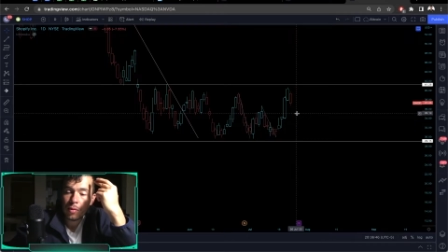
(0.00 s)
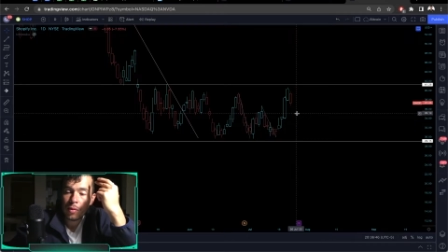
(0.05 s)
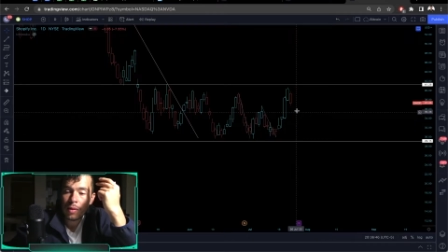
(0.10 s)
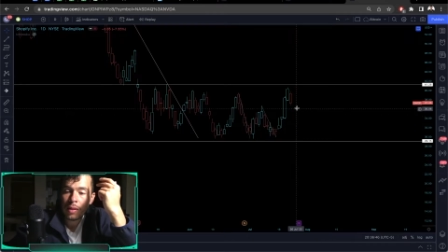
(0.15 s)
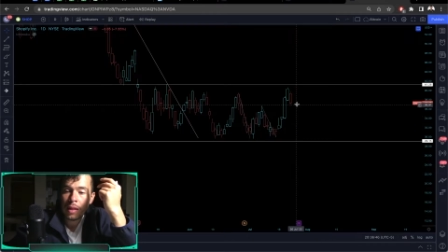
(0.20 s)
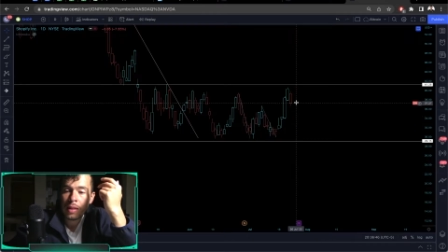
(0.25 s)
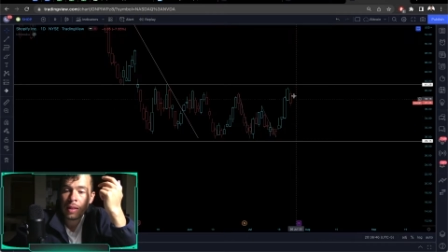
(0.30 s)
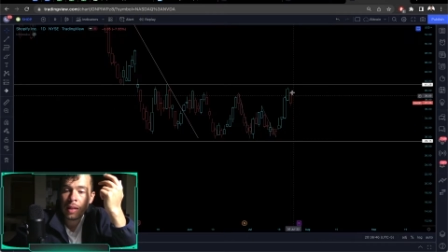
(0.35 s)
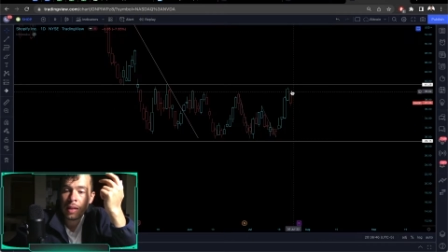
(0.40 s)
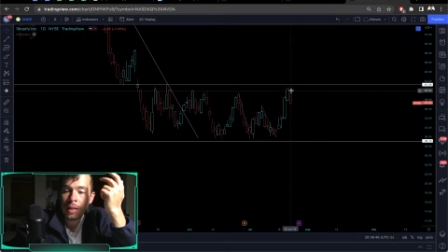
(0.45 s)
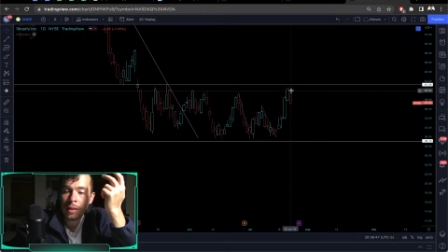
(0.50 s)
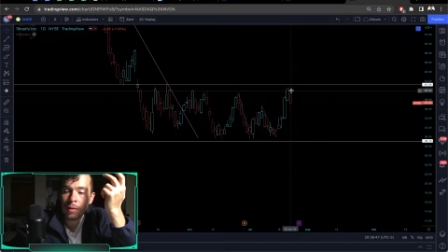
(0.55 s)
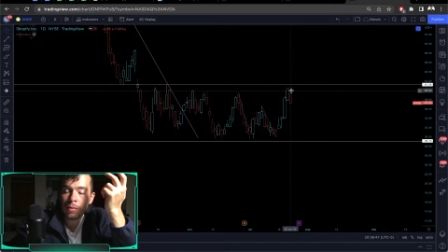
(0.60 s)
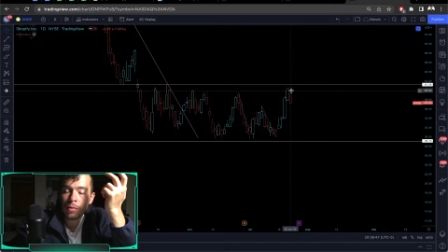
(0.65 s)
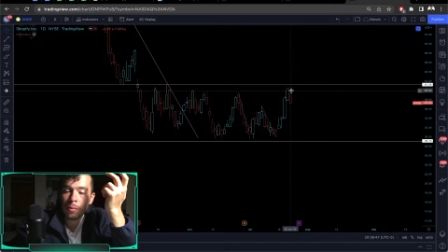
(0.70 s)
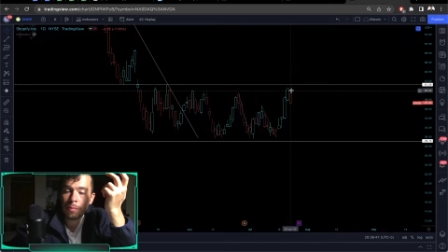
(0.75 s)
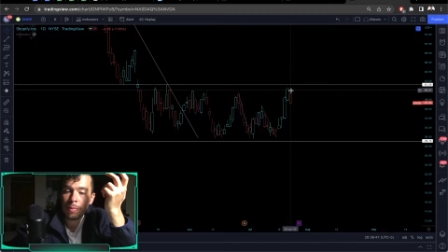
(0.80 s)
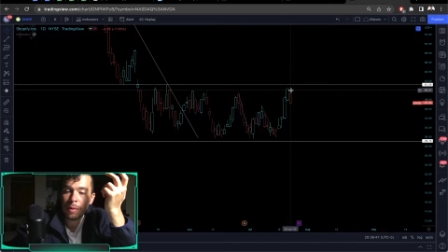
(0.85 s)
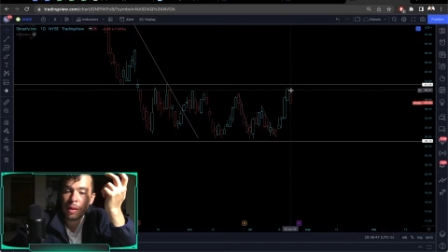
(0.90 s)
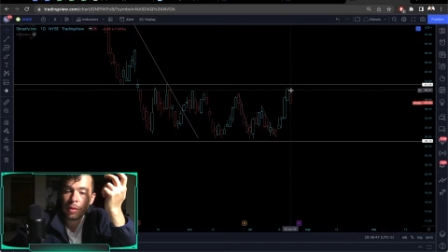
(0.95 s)
tú estás en el
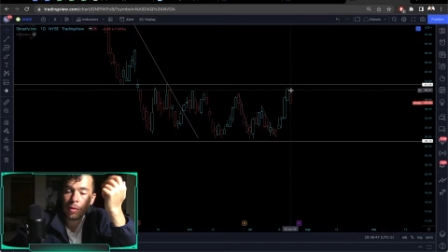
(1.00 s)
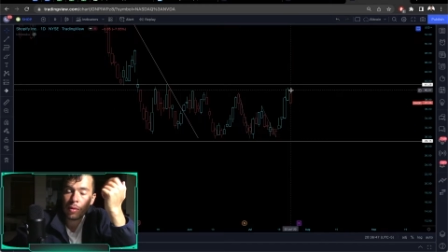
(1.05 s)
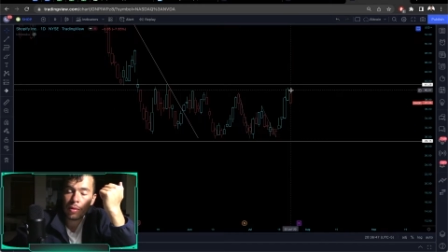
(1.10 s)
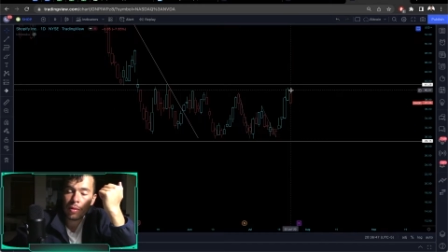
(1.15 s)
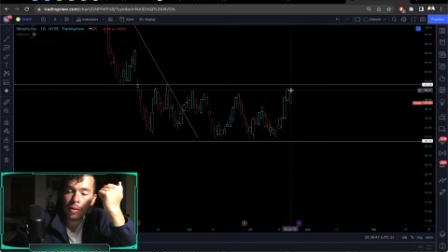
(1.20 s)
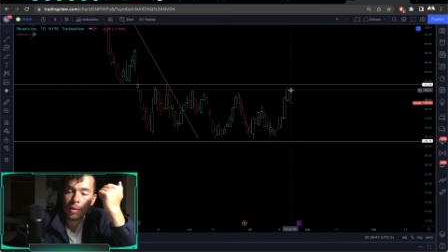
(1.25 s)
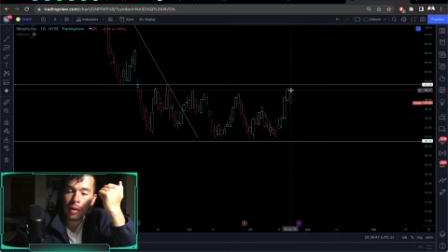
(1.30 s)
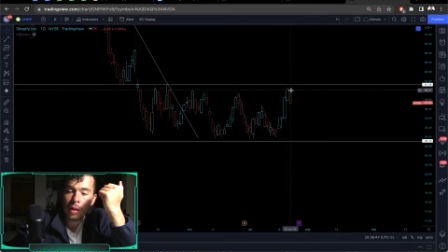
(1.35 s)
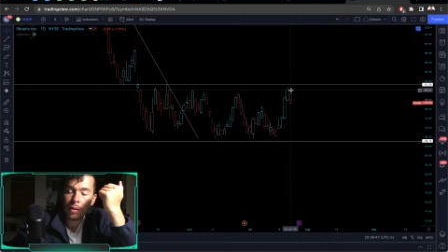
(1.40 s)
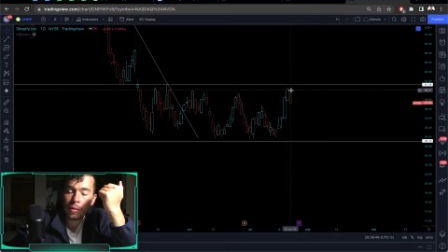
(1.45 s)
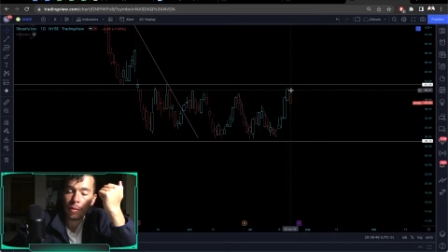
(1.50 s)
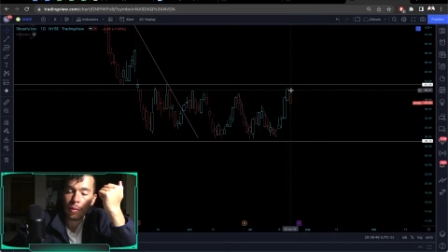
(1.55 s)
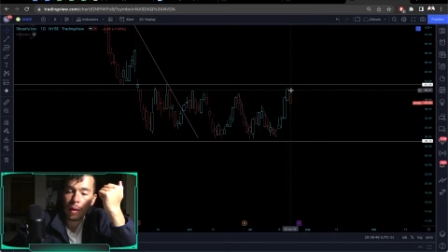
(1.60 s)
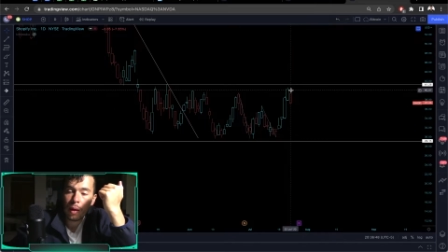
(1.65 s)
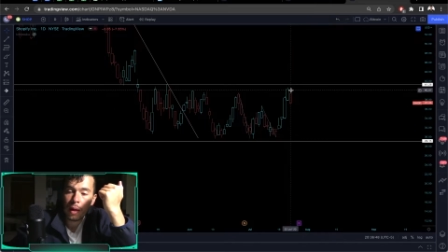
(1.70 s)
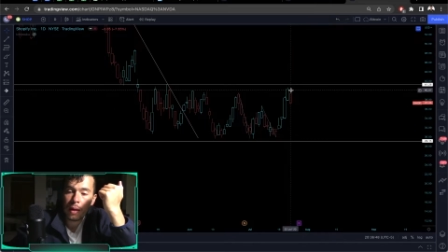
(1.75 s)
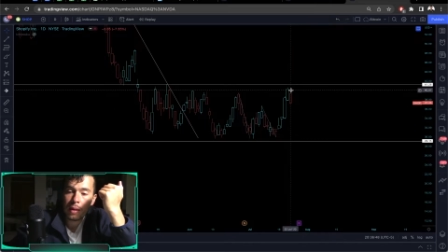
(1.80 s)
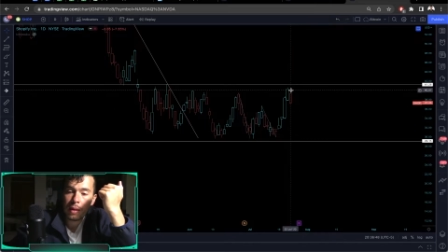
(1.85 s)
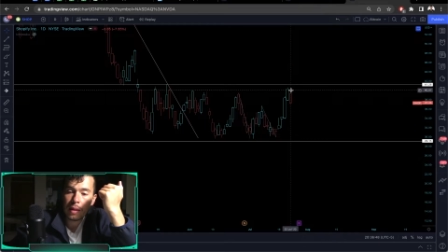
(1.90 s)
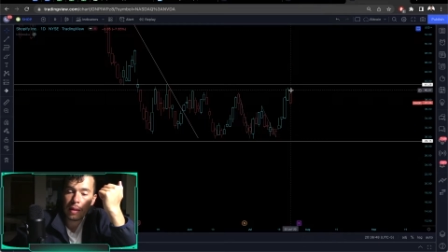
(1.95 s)
segundo piso de tu
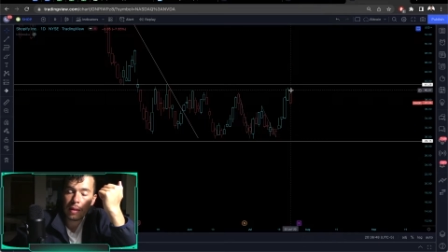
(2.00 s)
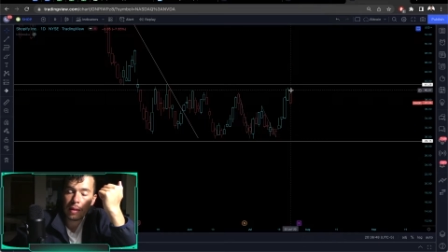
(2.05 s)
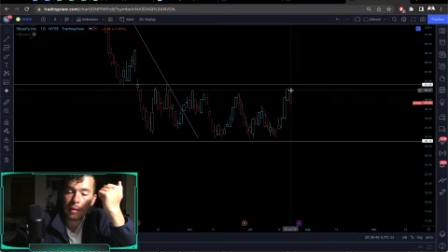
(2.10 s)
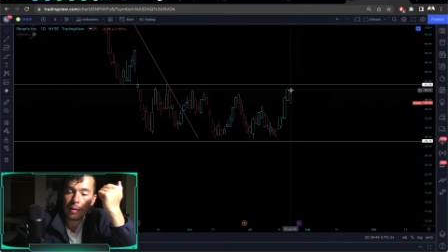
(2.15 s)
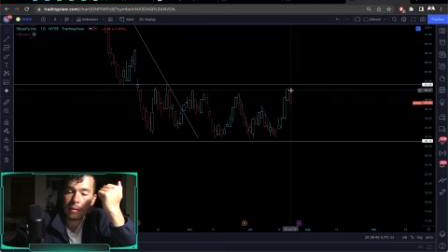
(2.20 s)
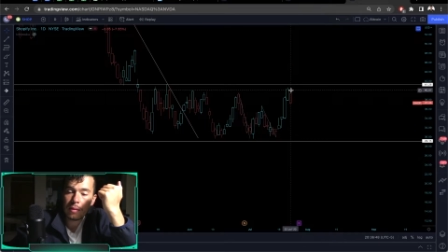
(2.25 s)
casa,